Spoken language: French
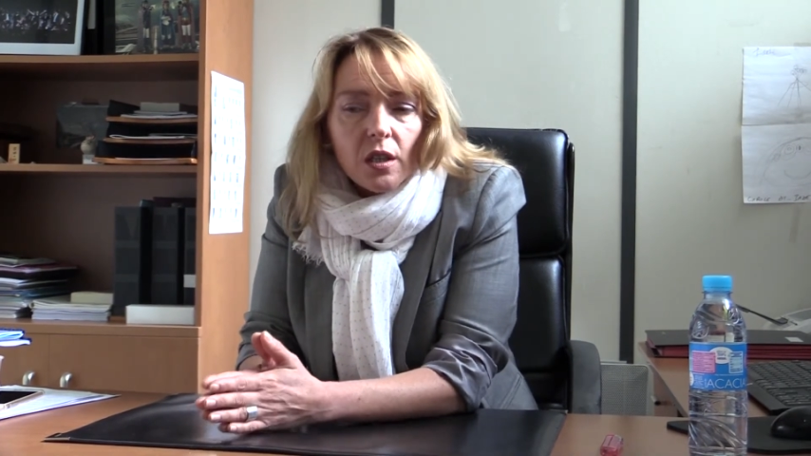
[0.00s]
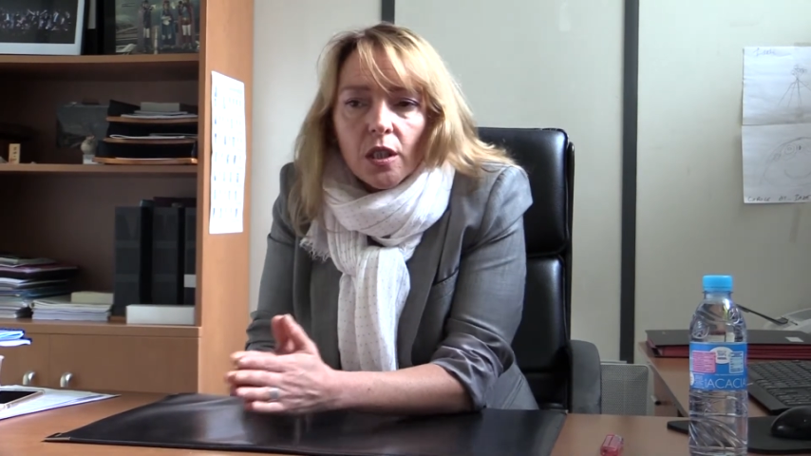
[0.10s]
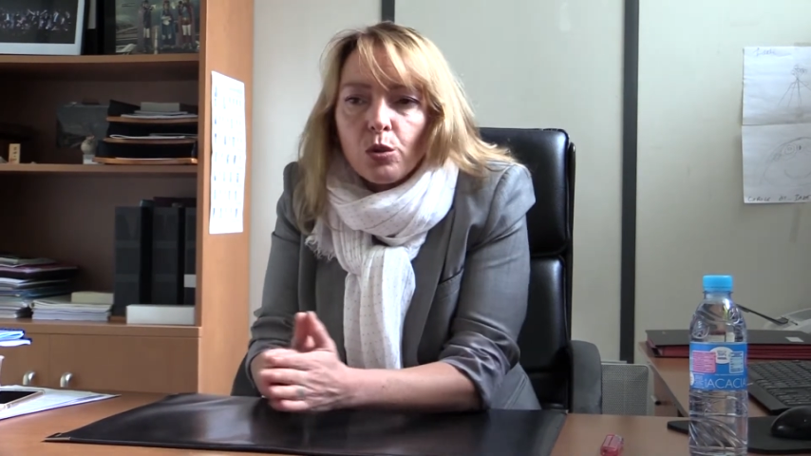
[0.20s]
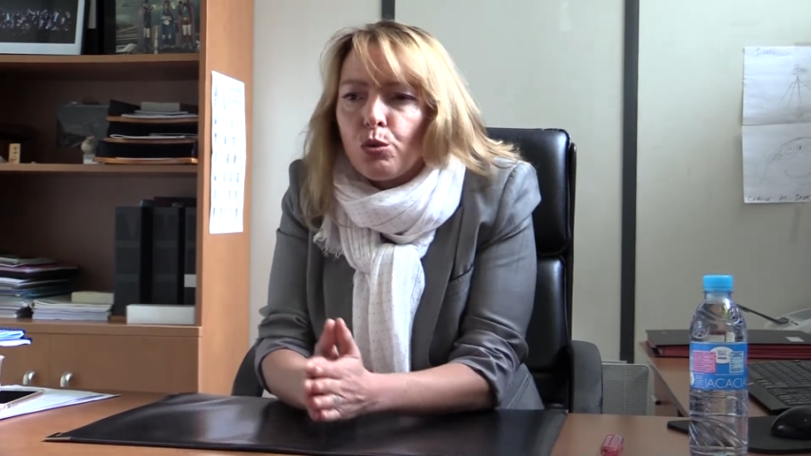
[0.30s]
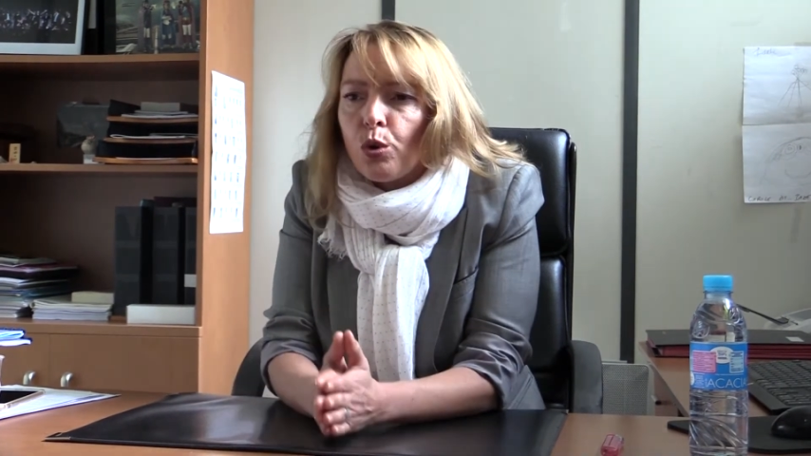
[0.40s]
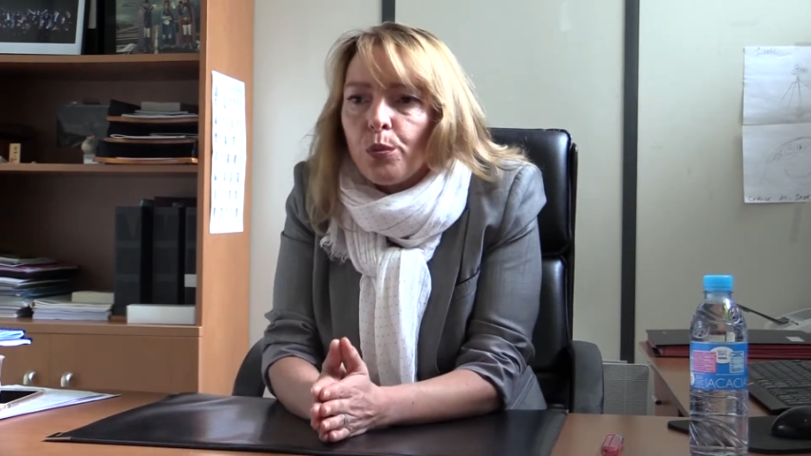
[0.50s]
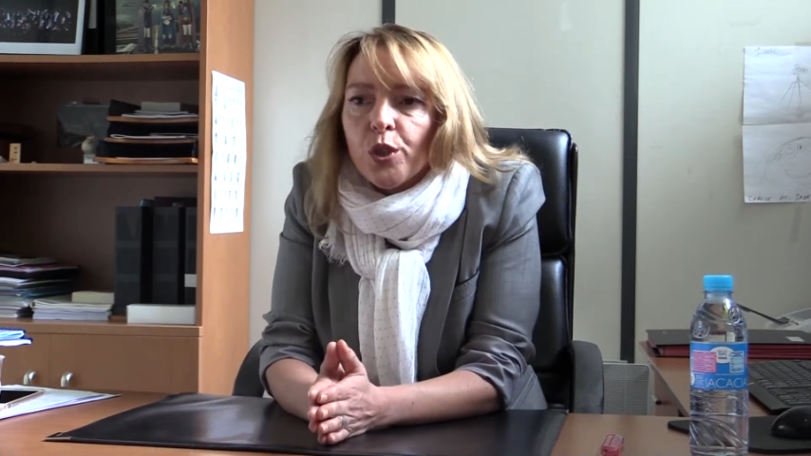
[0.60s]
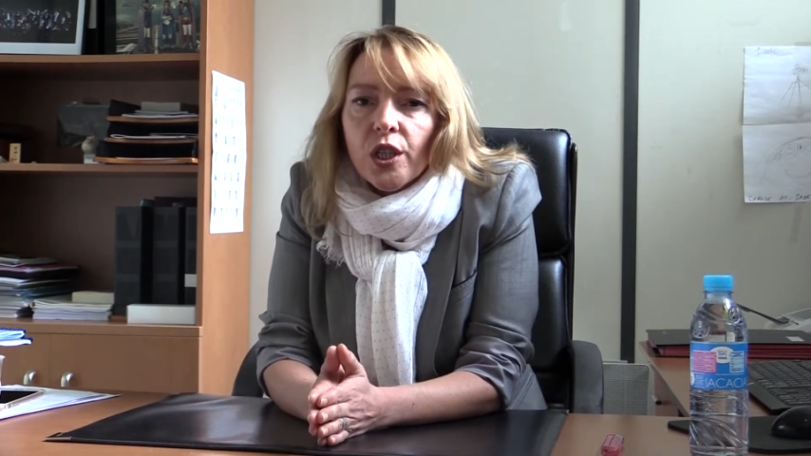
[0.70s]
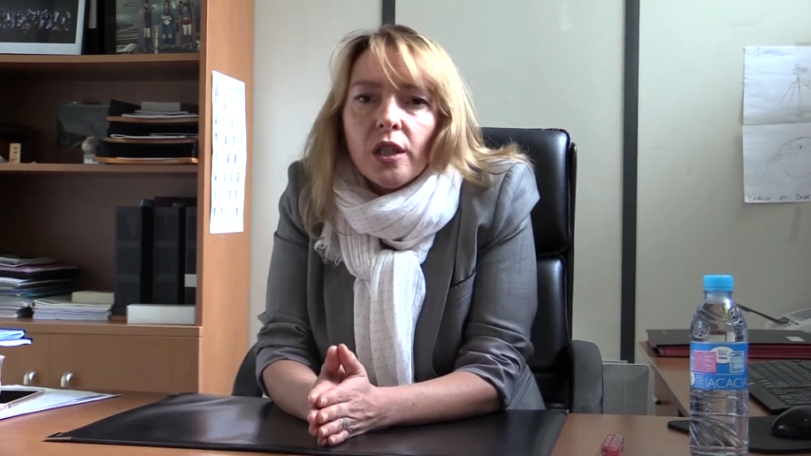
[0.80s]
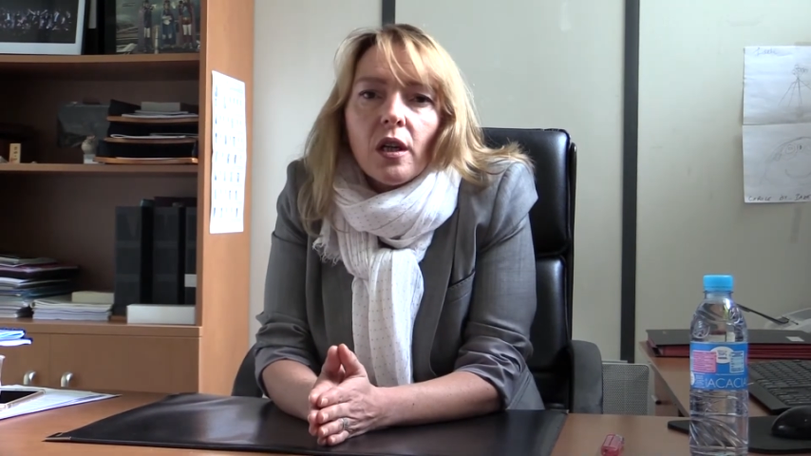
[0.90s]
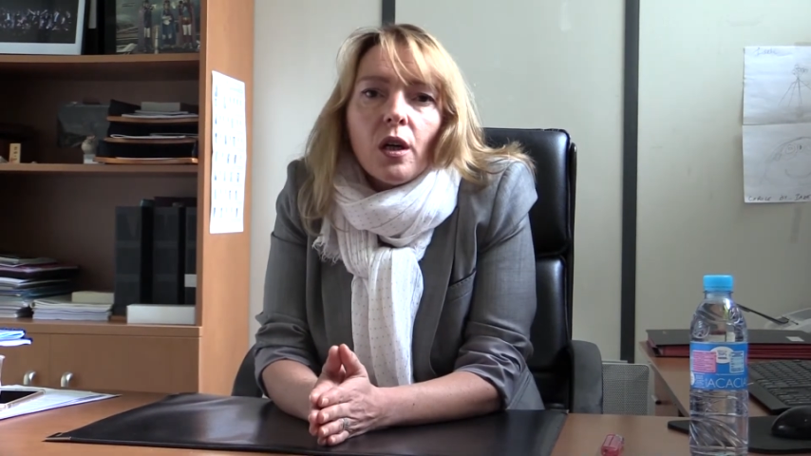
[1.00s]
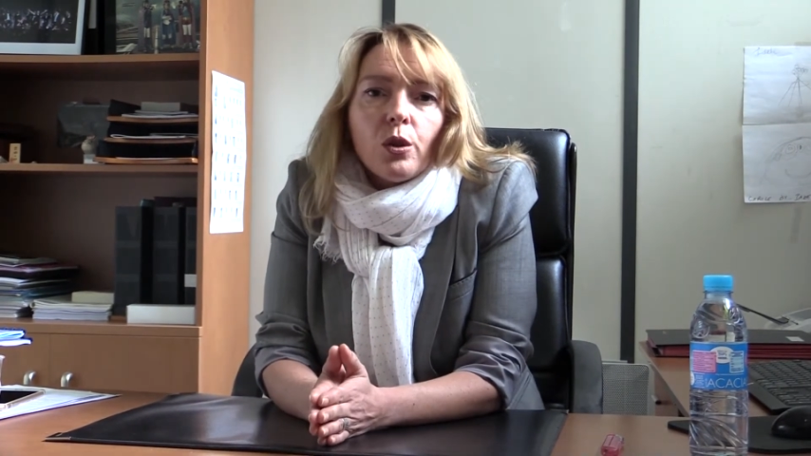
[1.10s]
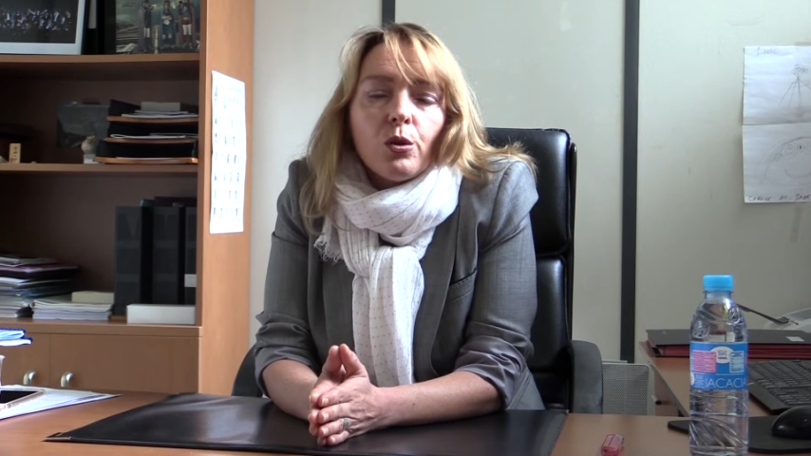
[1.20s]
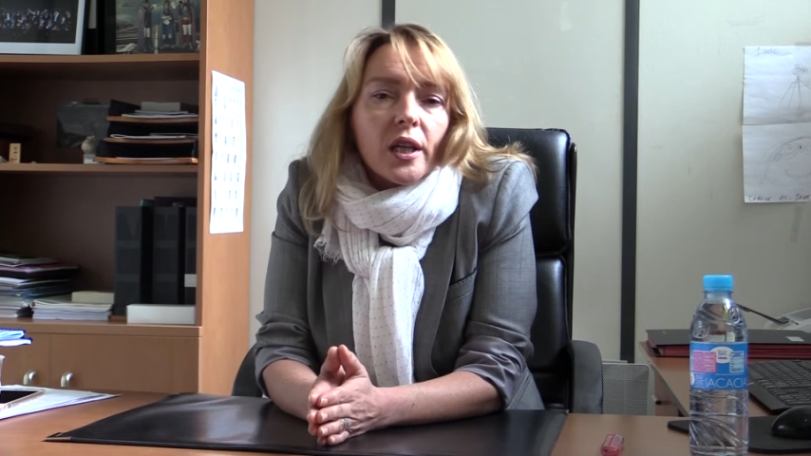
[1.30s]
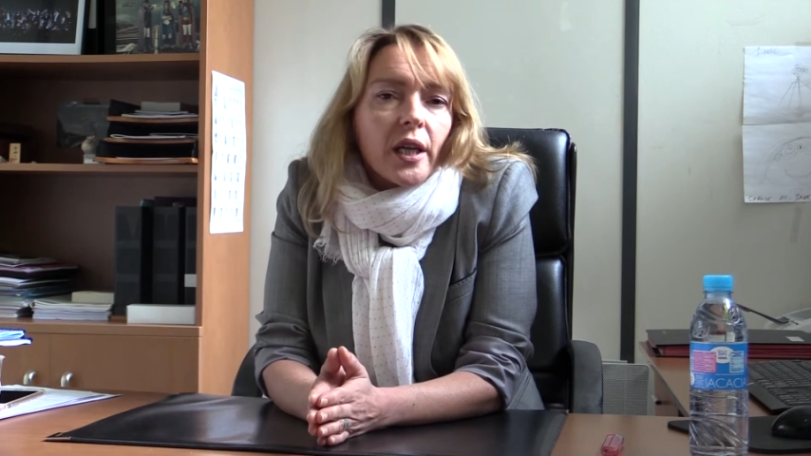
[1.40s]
C'est tout l'objet de la